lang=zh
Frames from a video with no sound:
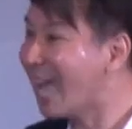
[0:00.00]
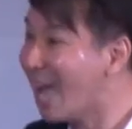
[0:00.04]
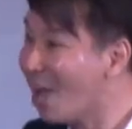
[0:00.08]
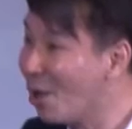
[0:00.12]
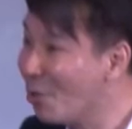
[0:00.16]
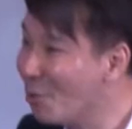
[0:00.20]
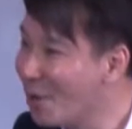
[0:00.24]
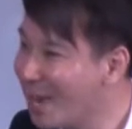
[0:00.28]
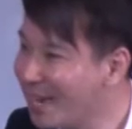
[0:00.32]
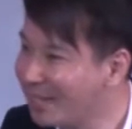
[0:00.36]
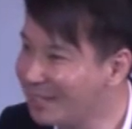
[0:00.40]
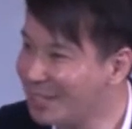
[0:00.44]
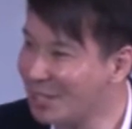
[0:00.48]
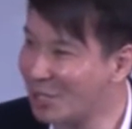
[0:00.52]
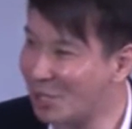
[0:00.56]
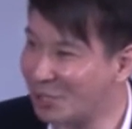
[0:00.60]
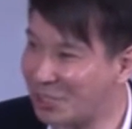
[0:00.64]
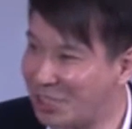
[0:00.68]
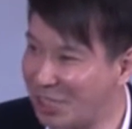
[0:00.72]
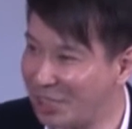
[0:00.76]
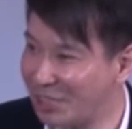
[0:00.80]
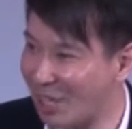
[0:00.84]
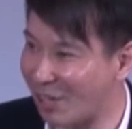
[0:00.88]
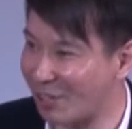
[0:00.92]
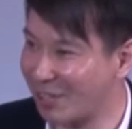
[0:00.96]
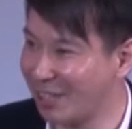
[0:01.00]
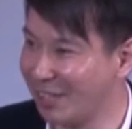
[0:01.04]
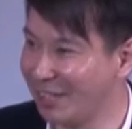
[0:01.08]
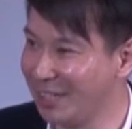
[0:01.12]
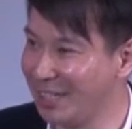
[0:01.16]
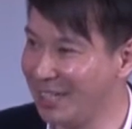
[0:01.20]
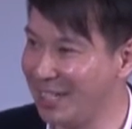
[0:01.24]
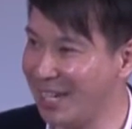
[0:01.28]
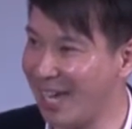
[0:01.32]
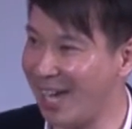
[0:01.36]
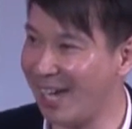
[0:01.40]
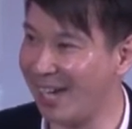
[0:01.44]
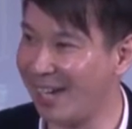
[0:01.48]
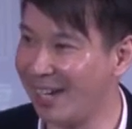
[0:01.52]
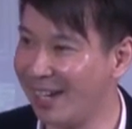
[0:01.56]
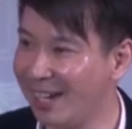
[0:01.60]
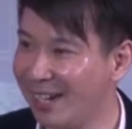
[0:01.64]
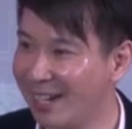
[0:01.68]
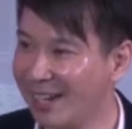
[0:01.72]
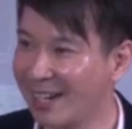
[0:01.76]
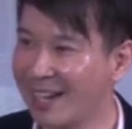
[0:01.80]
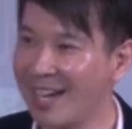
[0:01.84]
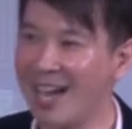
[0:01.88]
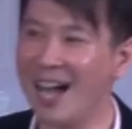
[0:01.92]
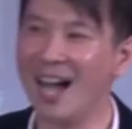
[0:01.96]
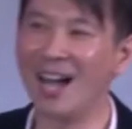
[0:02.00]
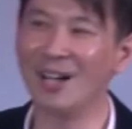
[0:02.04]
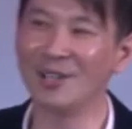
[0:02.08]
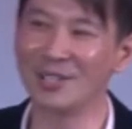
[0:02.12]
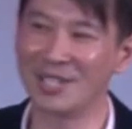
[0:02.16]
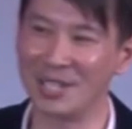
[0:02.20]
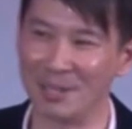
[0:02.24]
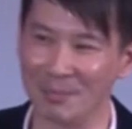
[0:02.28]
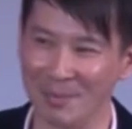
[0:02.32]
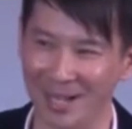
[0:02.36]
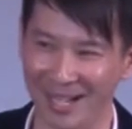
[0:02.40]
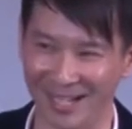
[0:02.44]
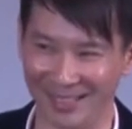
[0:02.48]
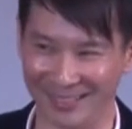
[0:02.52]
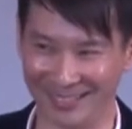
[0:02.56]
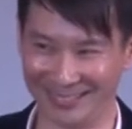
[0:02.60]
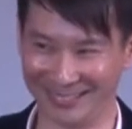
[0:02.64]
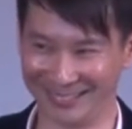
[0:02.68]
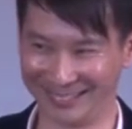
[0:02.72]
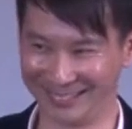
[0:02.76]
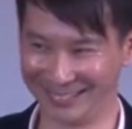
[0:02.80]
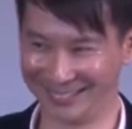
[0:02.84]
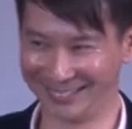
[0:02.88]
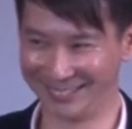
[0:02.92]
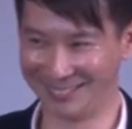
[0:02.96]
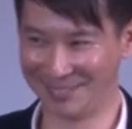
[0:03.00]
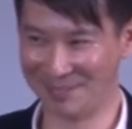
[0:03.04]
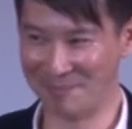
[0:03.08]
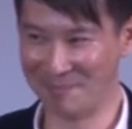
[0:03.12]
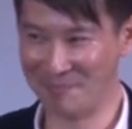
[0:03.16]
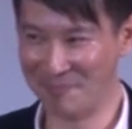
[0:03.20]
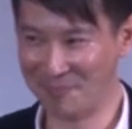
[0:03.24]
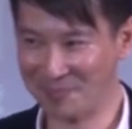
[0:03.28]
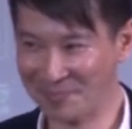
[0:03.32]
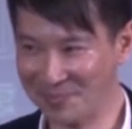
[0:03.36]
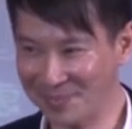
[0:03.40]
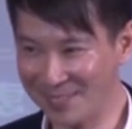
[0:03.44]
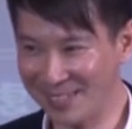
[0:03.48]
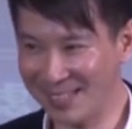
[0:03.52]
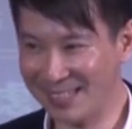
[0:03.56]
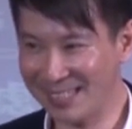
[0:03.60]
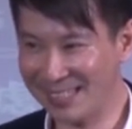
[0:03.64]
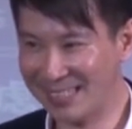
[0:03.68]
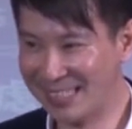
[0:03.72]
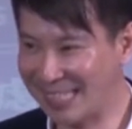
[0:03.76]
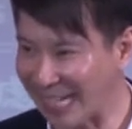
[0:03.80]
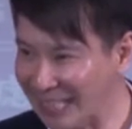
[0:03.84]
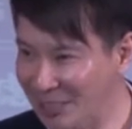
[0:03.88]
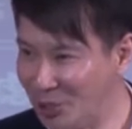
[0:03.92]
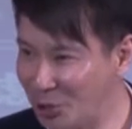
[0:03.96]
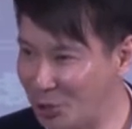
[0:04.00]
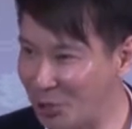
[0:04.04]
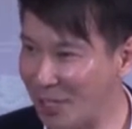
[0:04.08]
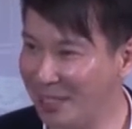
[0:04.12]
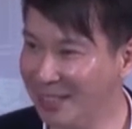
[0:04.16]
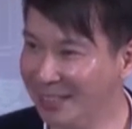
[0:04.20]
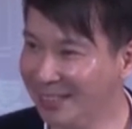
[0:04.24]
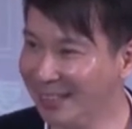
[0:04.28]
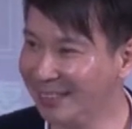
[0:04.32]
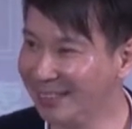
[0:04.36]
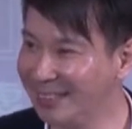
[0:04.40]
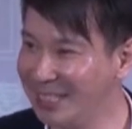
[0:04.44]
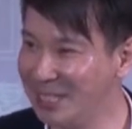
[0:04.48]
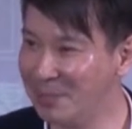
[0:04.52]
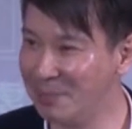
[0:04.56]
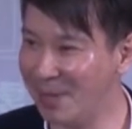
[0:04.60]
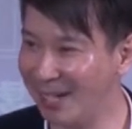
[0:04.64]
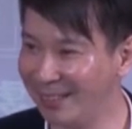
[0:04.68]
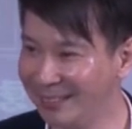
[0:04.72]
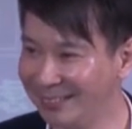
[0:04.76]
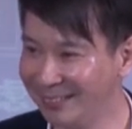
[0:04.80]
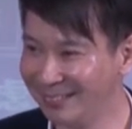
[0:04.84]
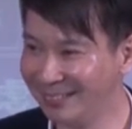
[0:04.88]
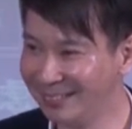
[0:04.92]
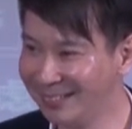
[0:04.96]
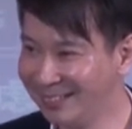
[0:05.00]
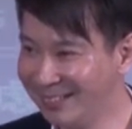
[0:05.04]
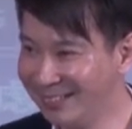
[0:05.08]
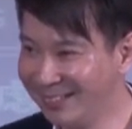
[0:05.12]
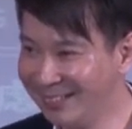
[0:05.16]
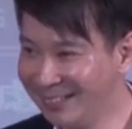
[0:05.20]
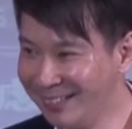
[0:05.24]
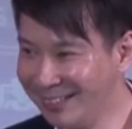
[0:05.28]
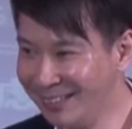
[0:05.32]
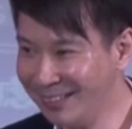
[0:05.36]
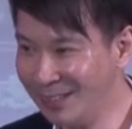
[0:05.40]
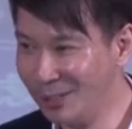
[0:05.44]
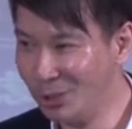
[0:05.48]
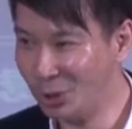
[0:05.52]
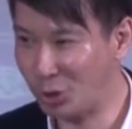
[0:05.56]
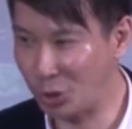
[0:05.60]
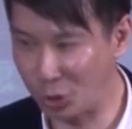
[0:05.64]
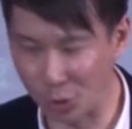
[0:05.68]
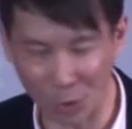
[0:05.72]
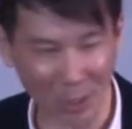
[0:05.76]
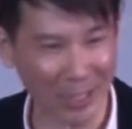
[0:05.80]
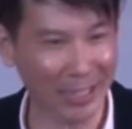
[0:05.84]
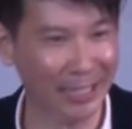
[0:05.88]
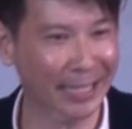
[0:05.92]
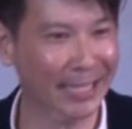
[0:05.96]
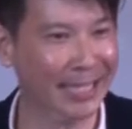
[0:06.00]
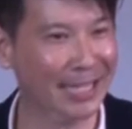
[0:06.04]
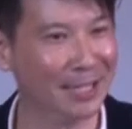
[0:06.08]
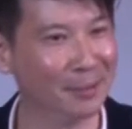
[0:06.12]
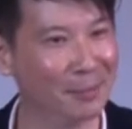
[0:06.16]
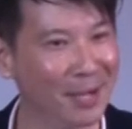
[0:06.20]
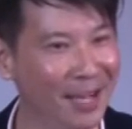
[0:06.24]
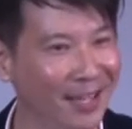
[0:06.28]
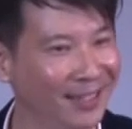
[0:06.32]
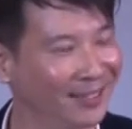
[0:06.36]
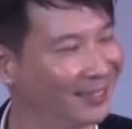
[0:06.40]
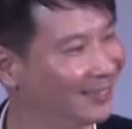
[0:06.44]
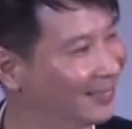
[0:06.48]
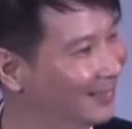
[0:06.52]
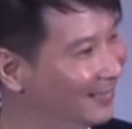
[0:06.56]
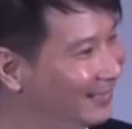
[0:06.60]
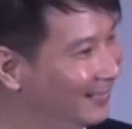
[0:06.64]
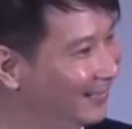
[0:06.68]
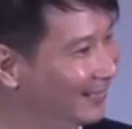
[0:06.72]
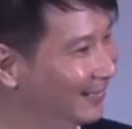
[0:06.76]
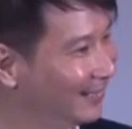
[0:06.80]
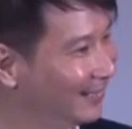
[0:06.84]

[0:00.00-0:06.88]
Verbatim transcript: 大卫能够击倒歌利亚，靠什么？政权的能力吗？军力吗？